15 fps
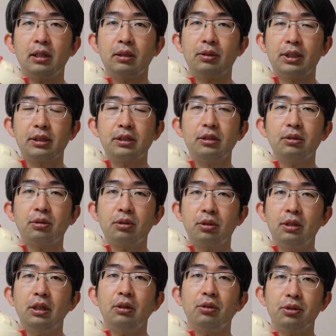私のとこ
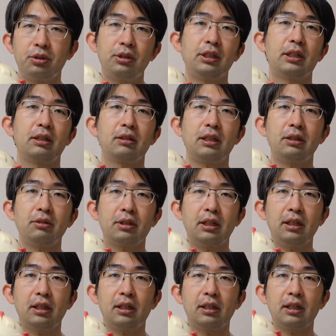ろ、本当にたくさんの
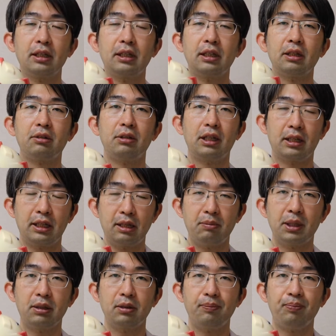患者さんが来てください
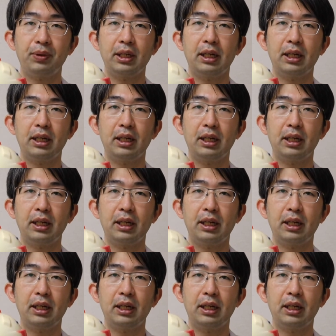ます。